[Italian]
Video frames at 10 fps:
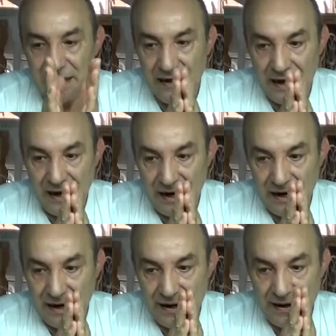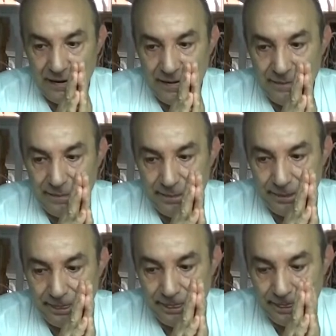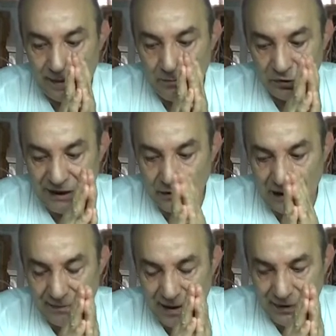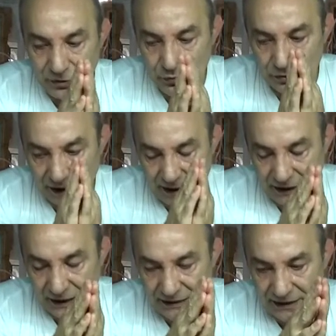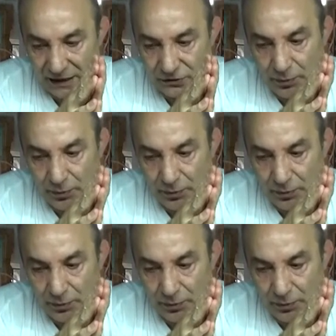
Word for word: la, mm, il modello della mamma nuda che era Alessandro.